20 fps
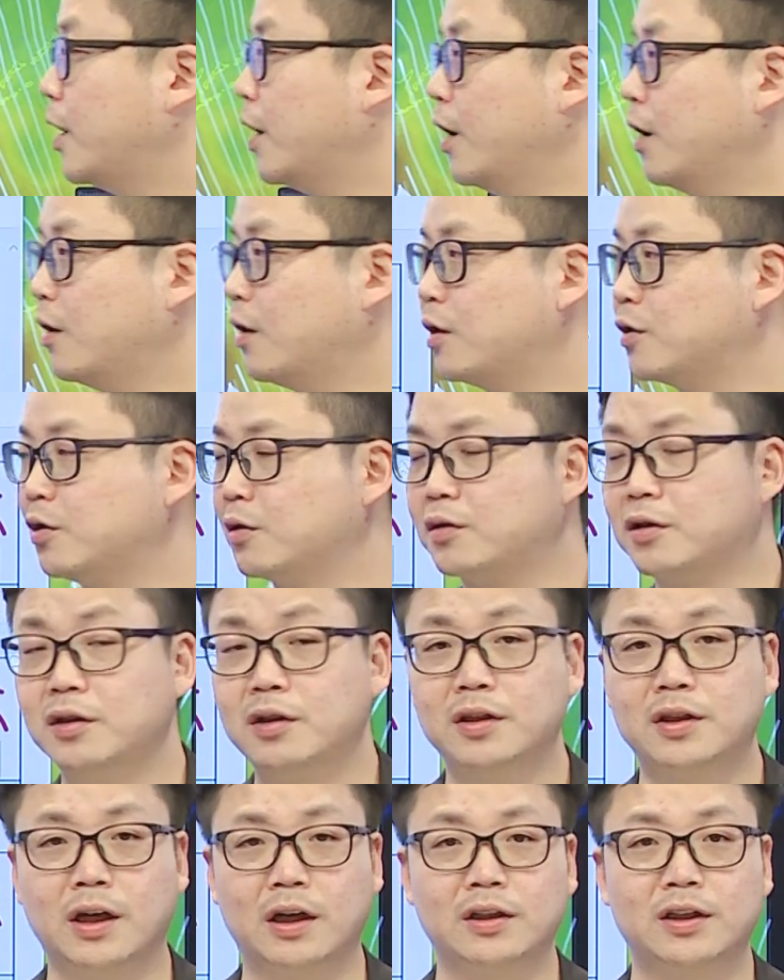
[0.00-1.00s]
해안가
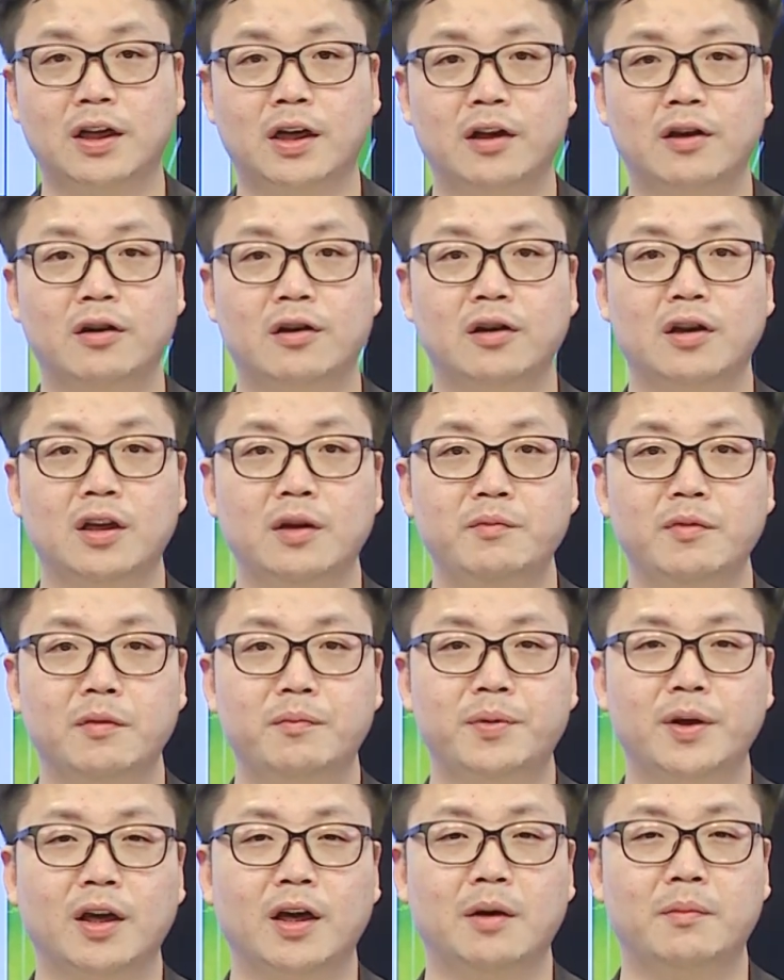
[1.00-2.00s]
접근을 자제하여
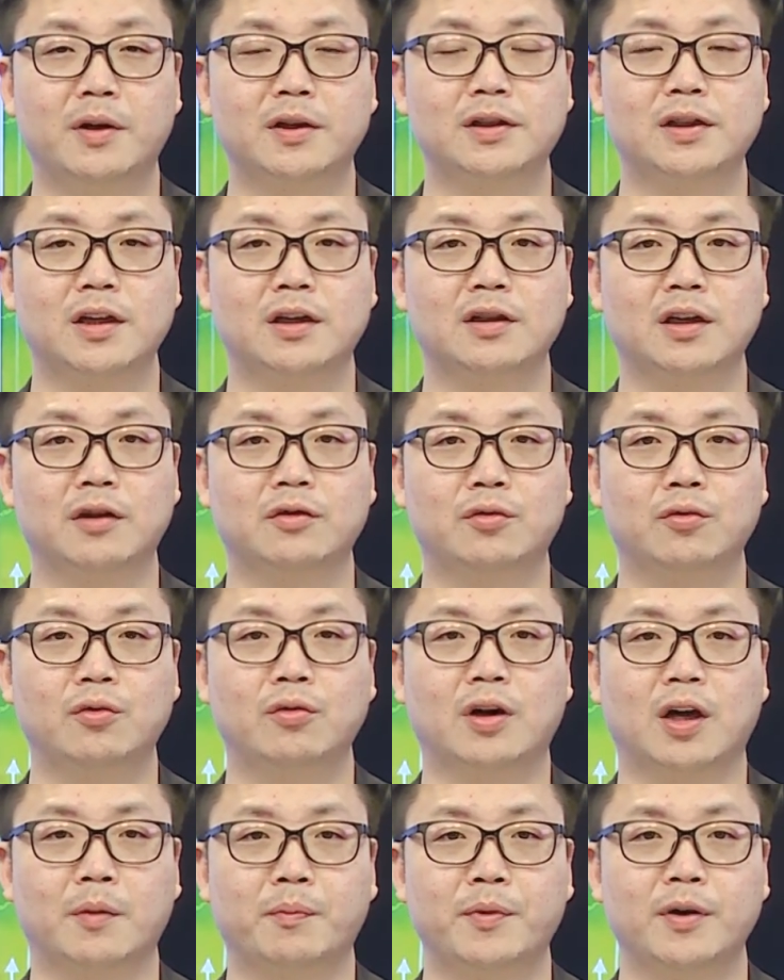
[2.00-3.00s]
인명피해가 발생하지
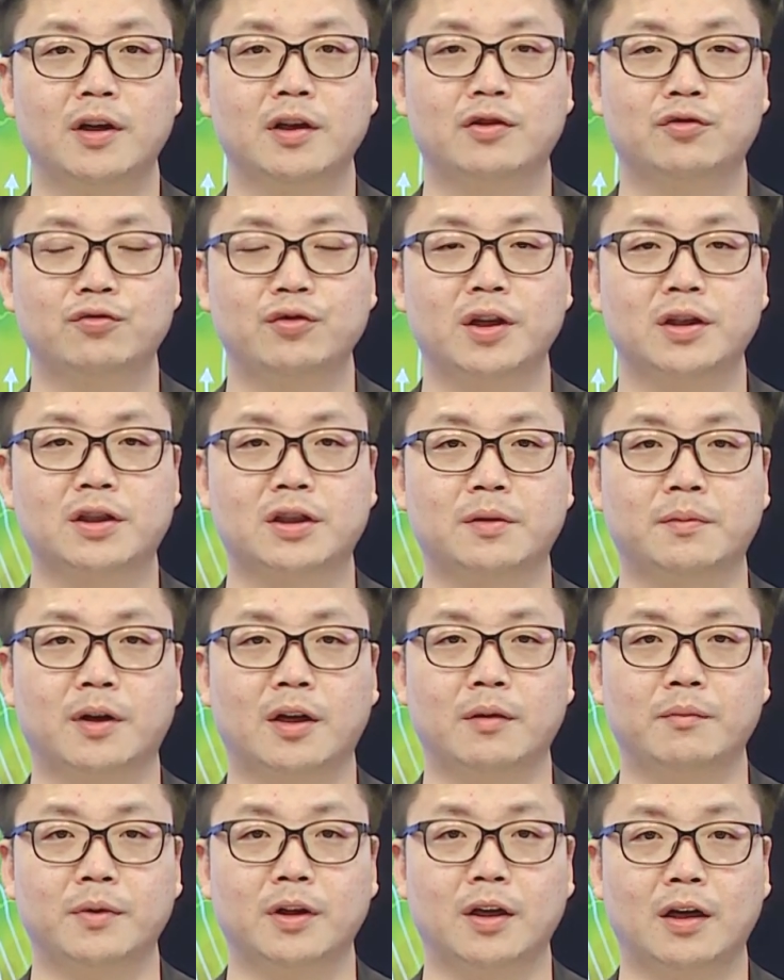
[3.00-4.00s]
않도록 각별히 주의하시기
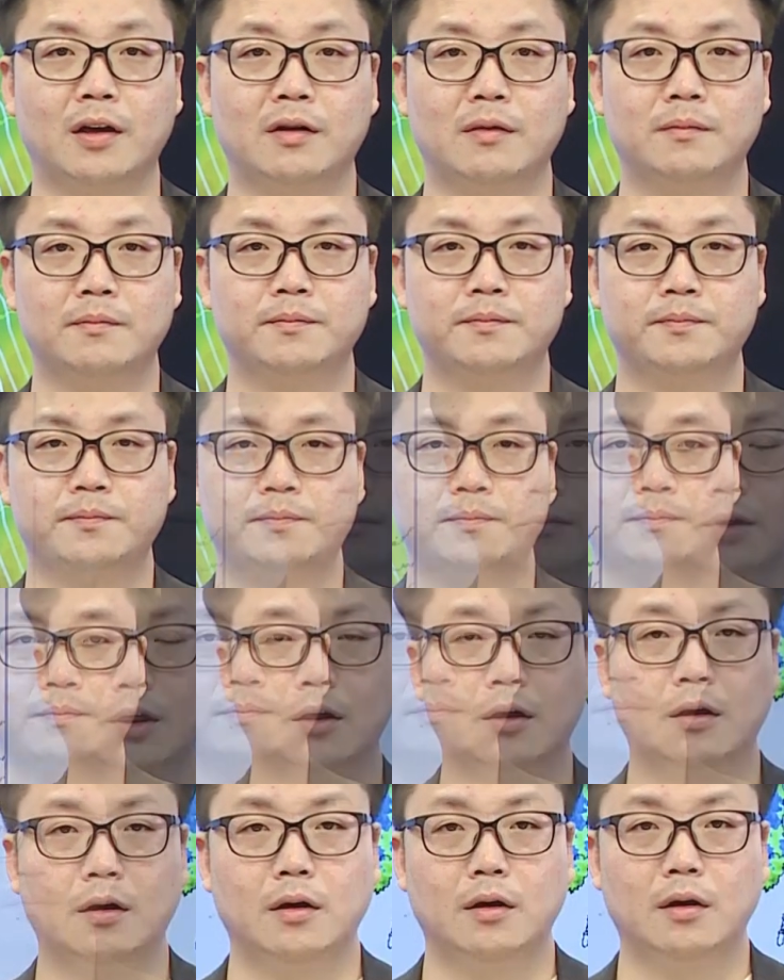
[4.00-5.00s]
바랍니다.
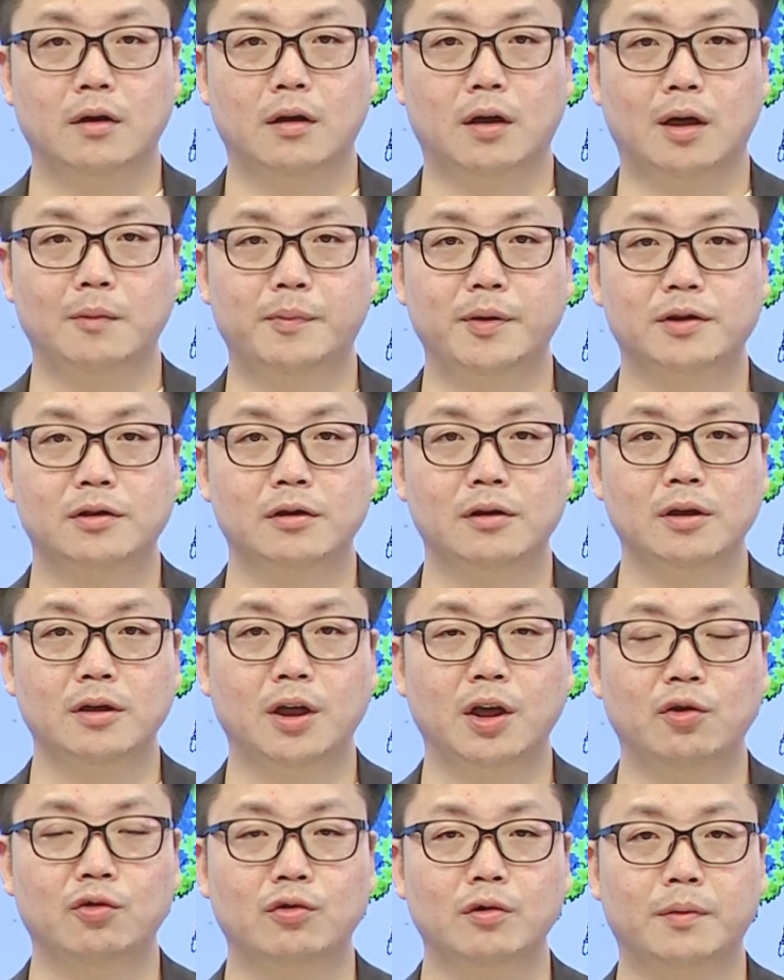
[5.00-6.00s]
앞에서의
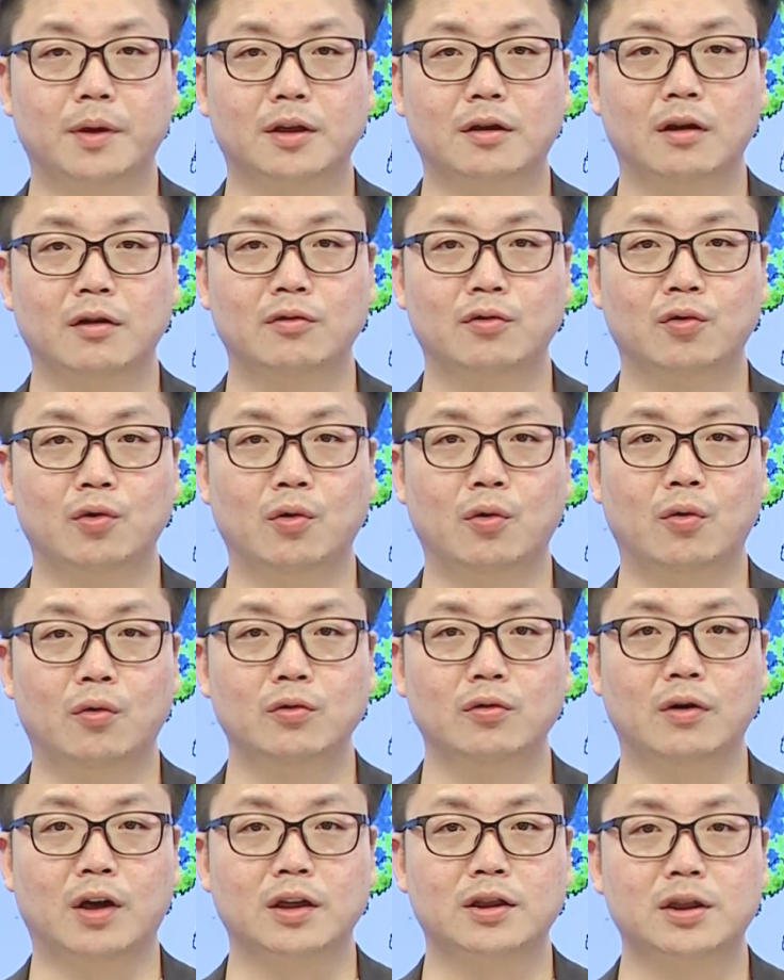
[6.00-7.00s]
내용을 바탕으로
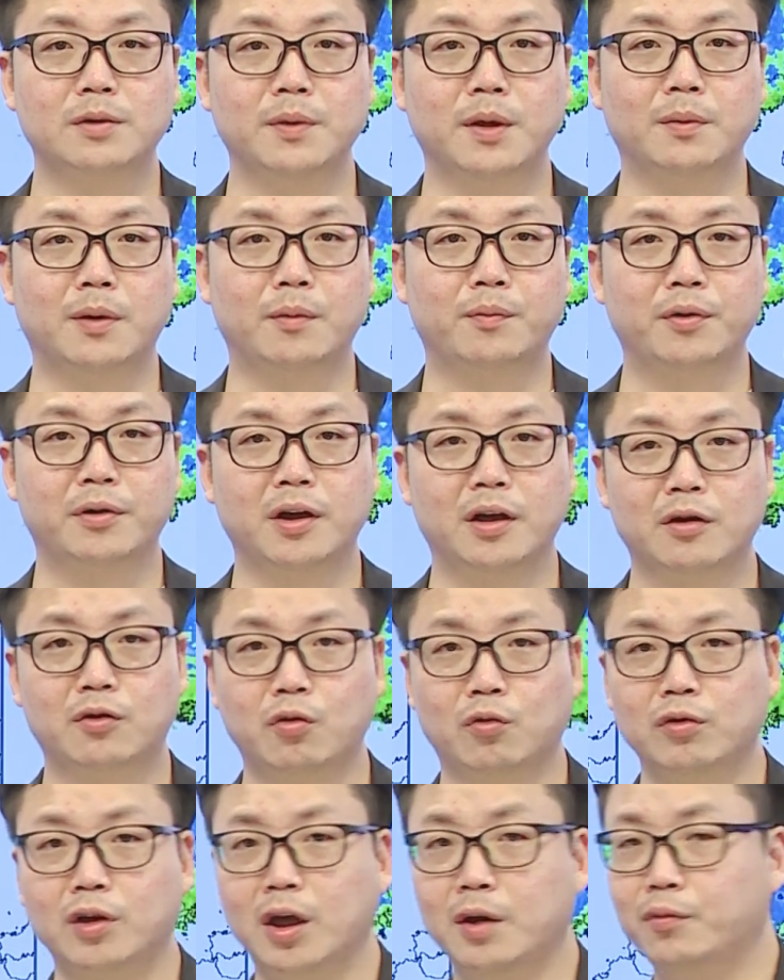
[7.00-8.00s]
오늘 아침에 발표된
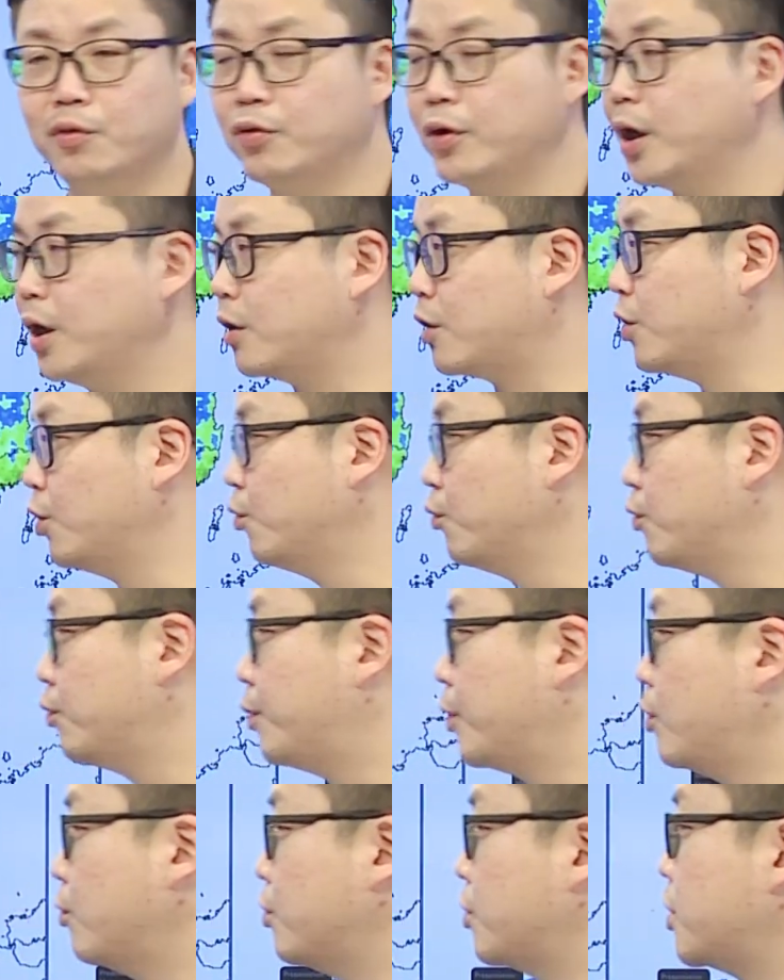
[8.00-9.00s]
동네보의 기온
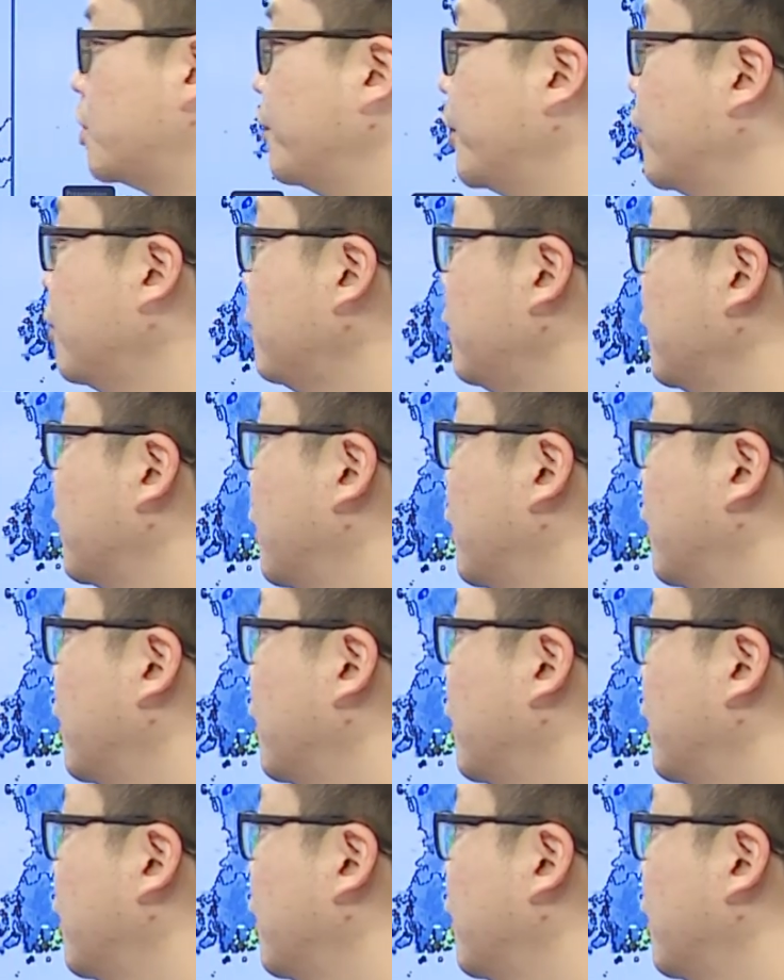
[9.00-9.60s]
부표를 보시면